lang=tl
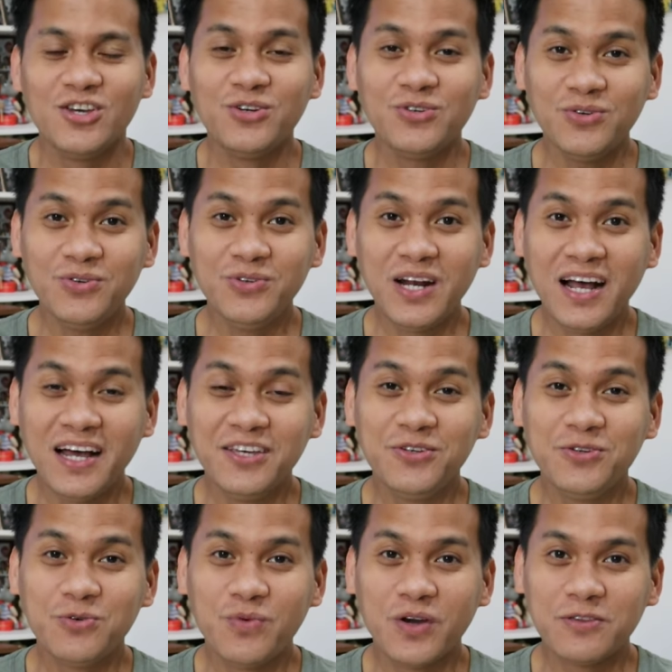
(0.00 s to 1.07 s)
Yung una ay
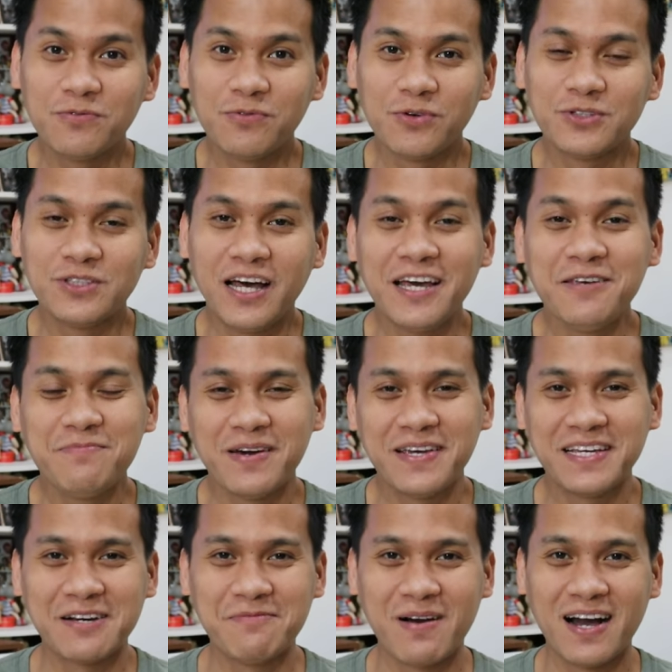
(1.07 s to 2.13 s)
yung wet food ay may
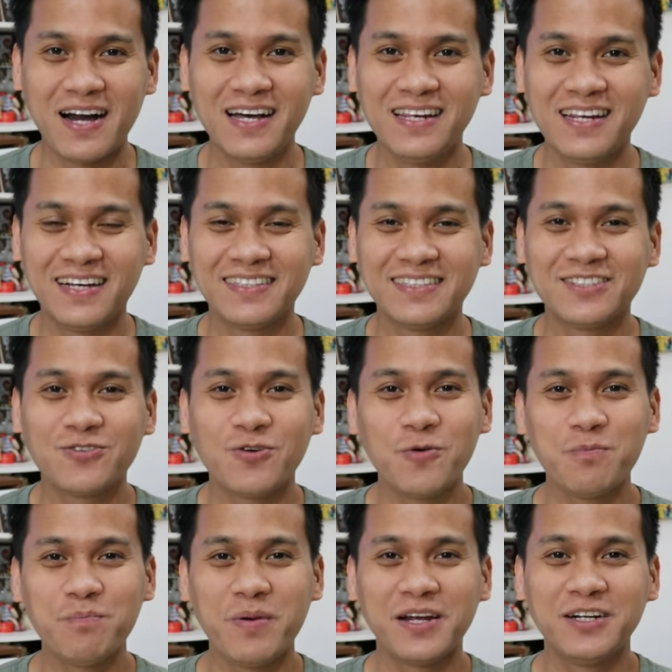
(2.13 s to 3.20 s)
kamahalan
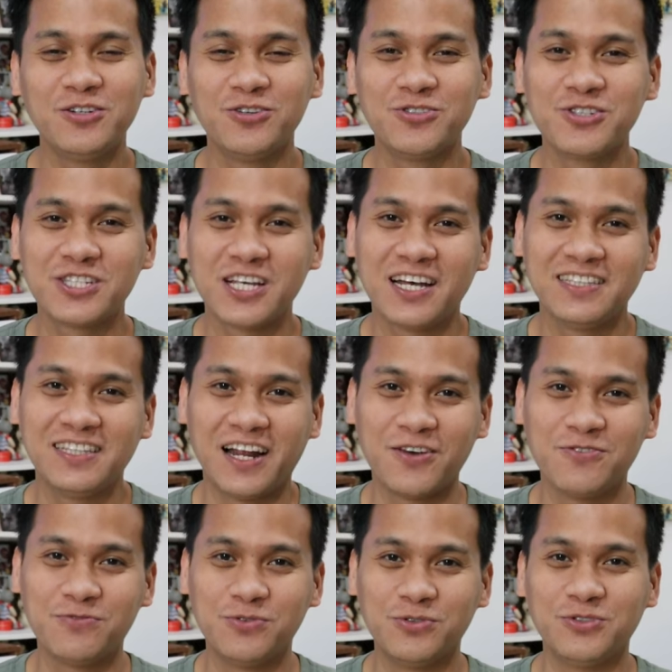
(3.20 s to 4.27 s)
compare doon sa
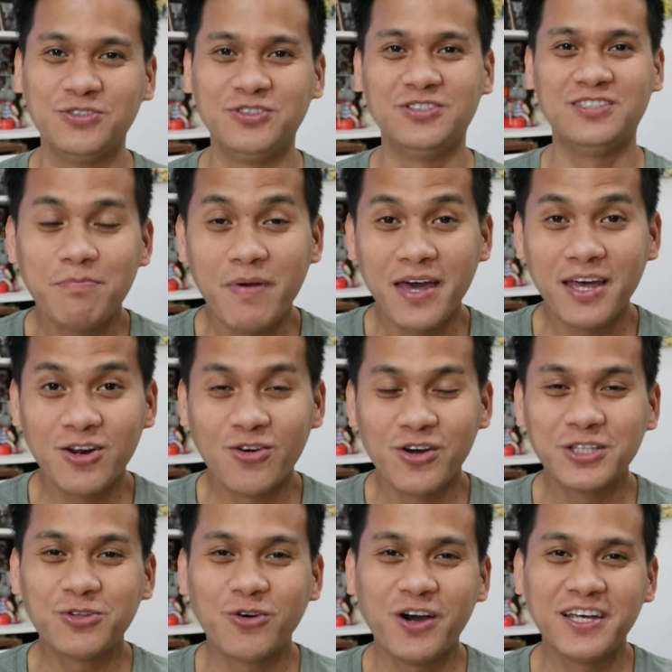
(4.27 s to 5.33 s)
dry food. Pero
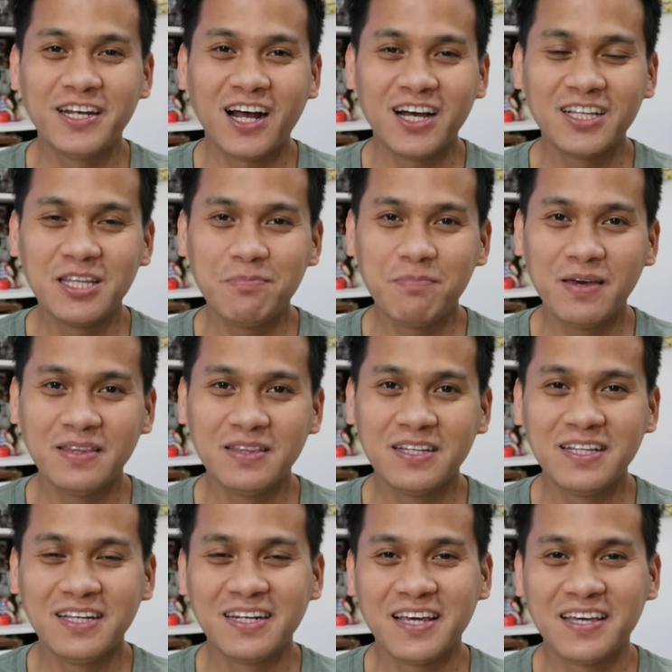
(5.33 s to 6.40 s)
ito ay
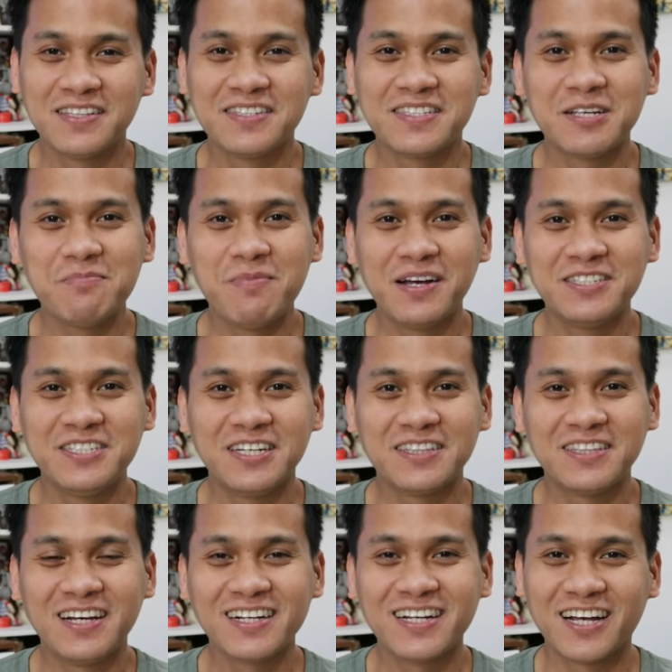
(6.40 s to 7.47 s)
nakadepende na rin sa
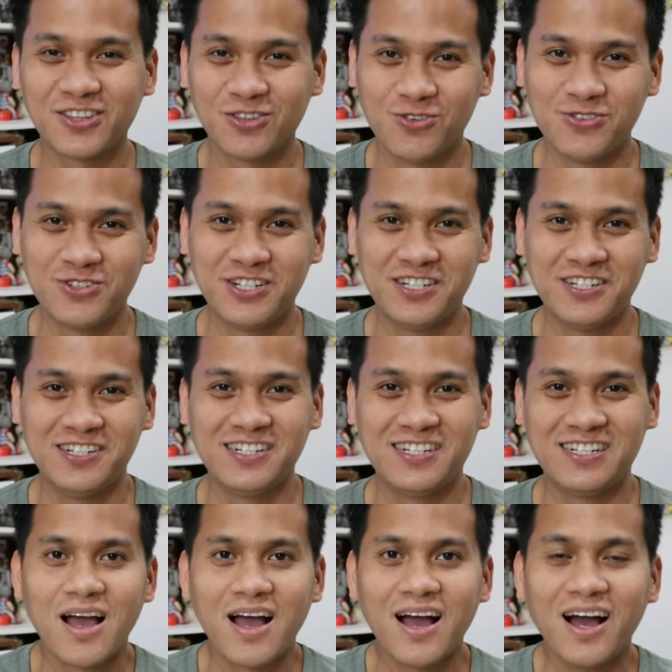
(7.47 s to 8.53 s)
budget ng cut owner.
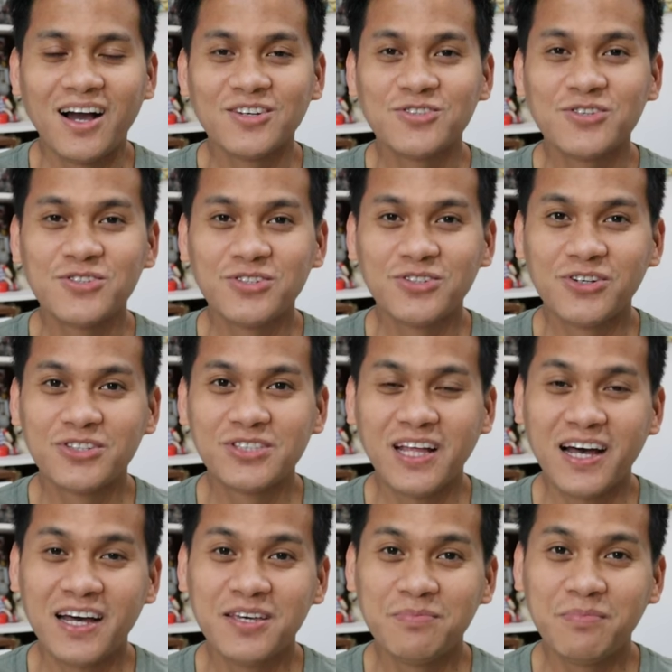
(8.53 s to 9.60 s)
Ang susunod
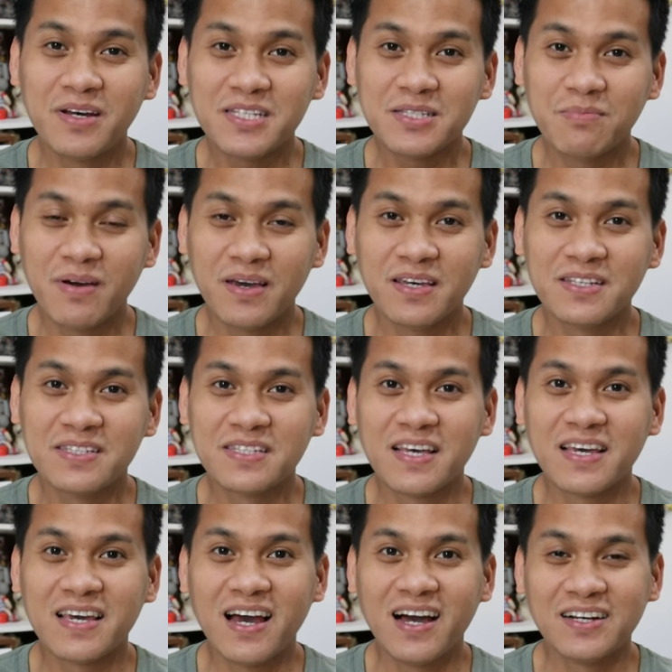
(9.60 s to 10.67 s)
ay mas
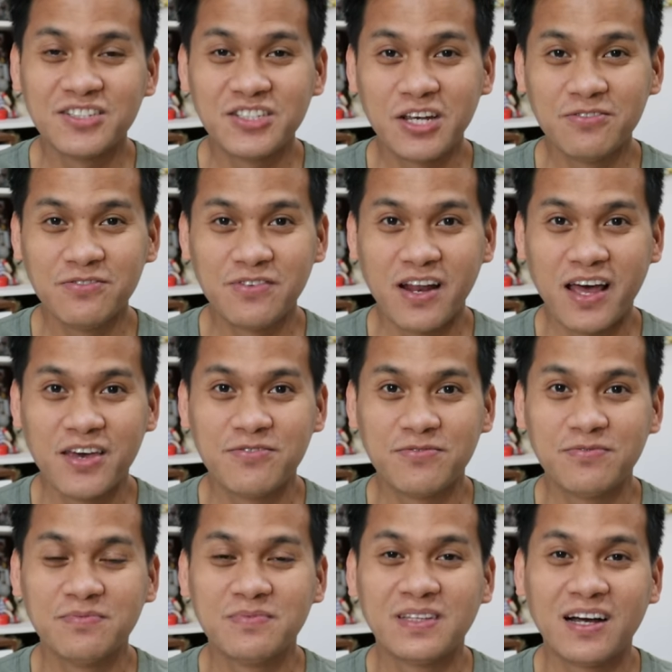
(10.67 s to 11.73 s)
maiksi ang shelf life
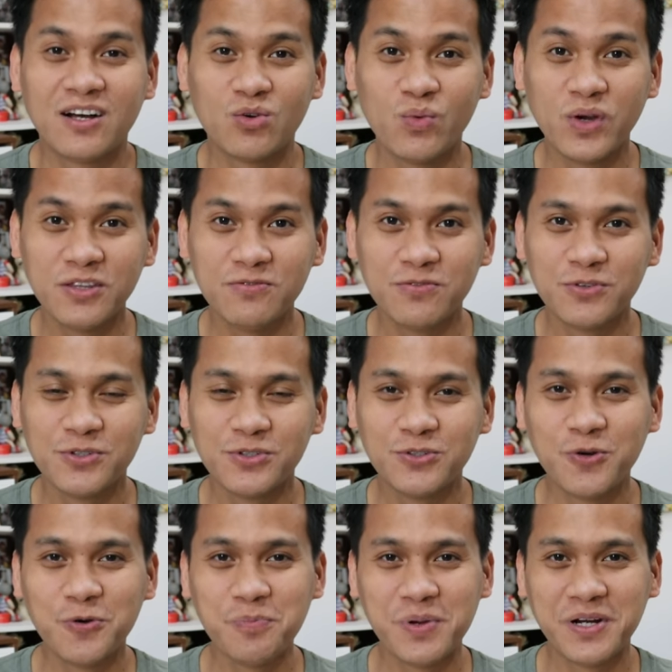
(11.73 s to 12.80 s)
ng wet food
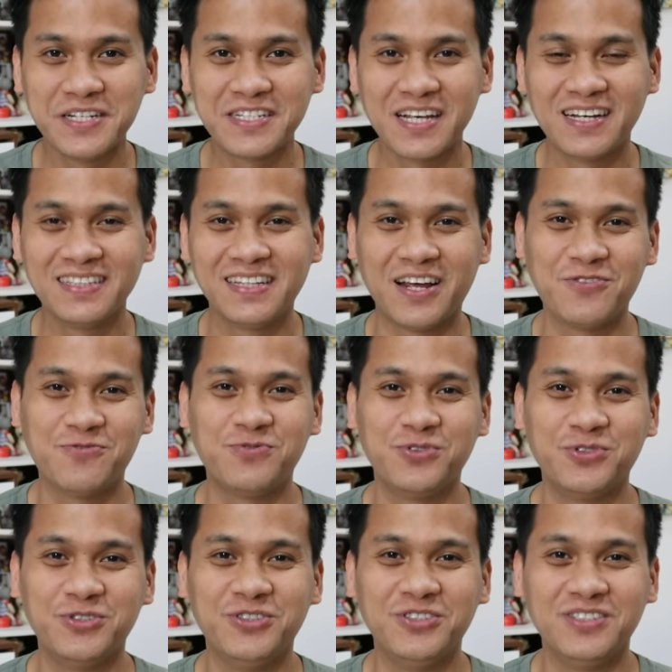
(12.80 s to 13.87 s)
compare sa dry food.